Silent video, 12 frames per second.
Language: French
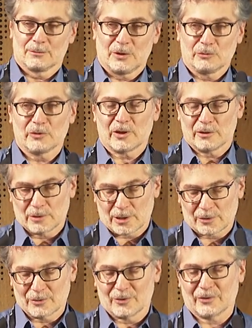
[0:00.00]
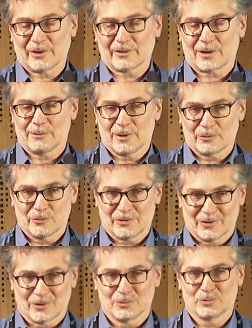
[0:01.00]
Mais vous allez voir que ça ne sera pas
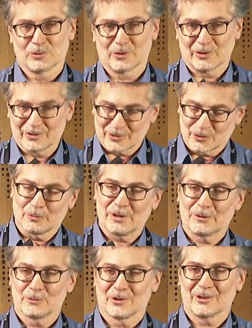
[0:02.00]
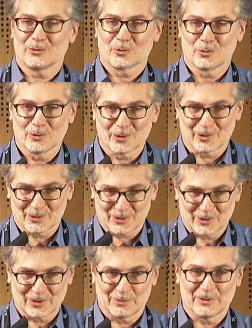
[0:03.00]
suffisant pour complètement exclure euh,
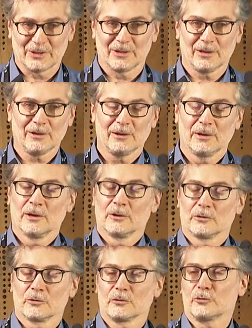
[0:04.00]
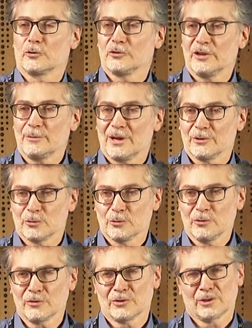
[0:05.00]
ce type d'idée. Donc ce que dit
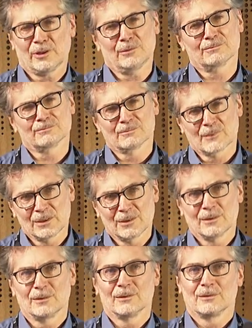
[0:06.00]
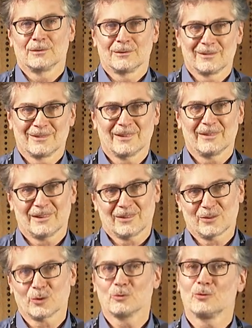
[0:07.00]
Malthus, c'est c'est sans